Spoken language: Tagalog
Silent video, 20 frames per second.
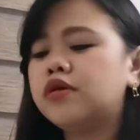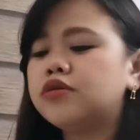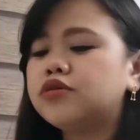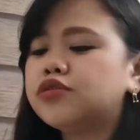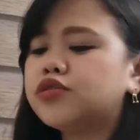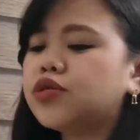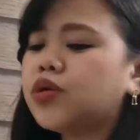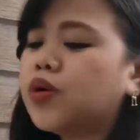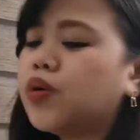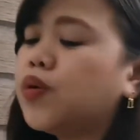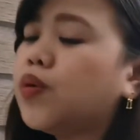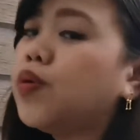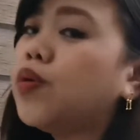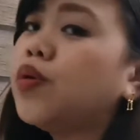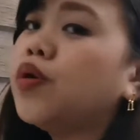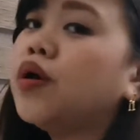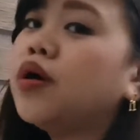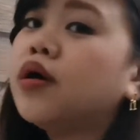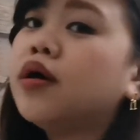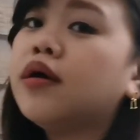So,
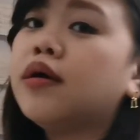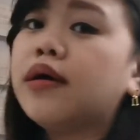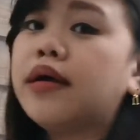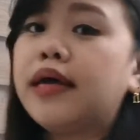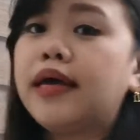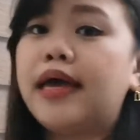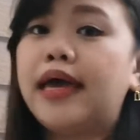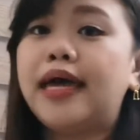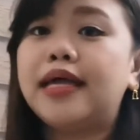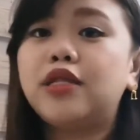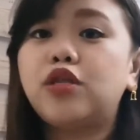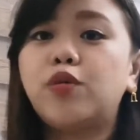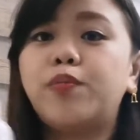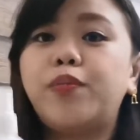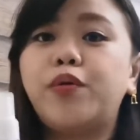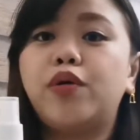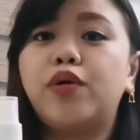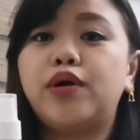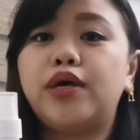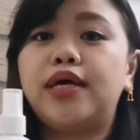ito
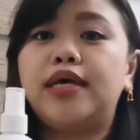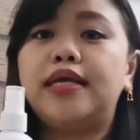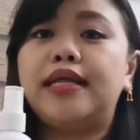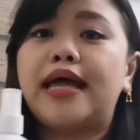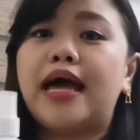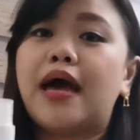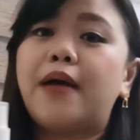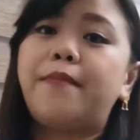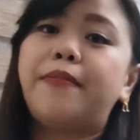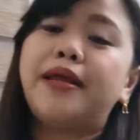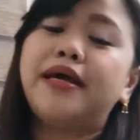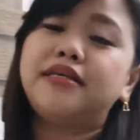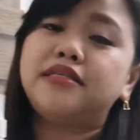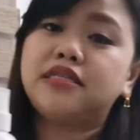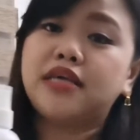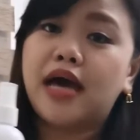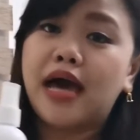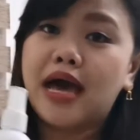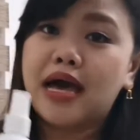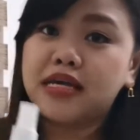po, ina-apply
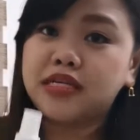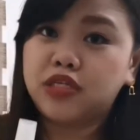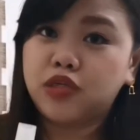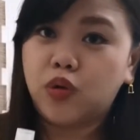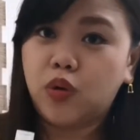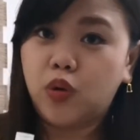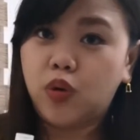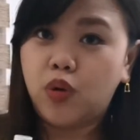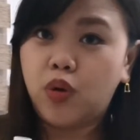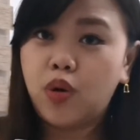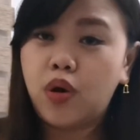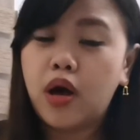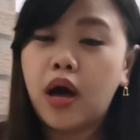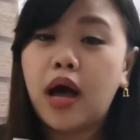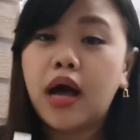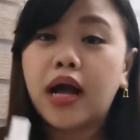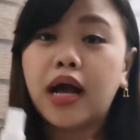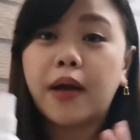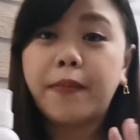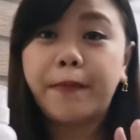sa aso
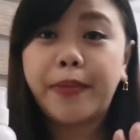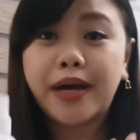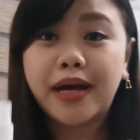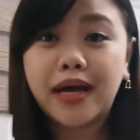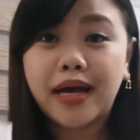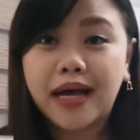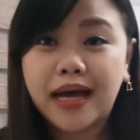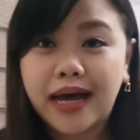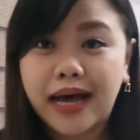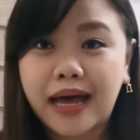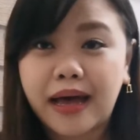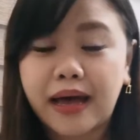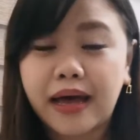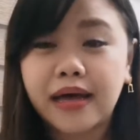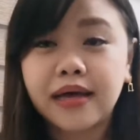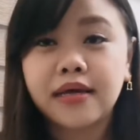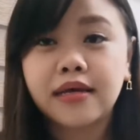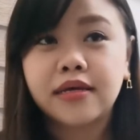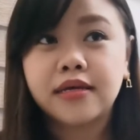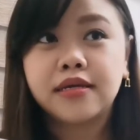kapag
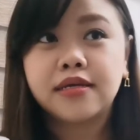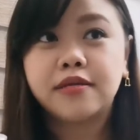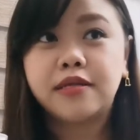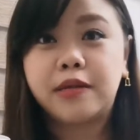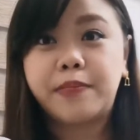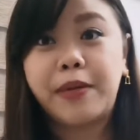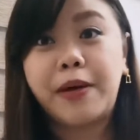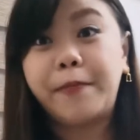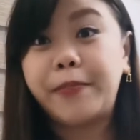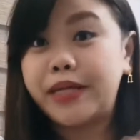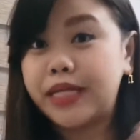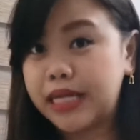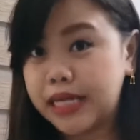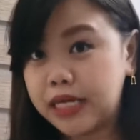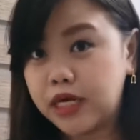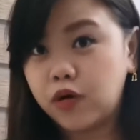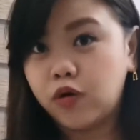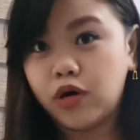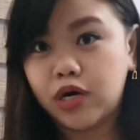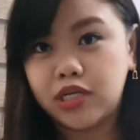ka Di ba
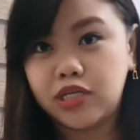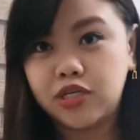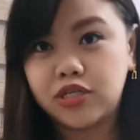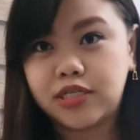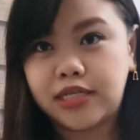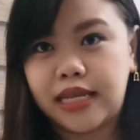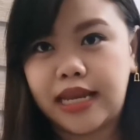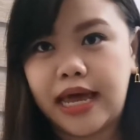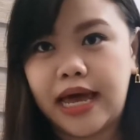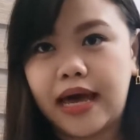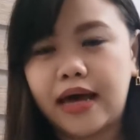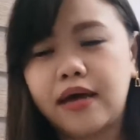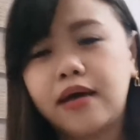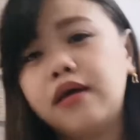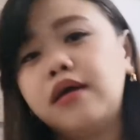pinaliguan niya sila?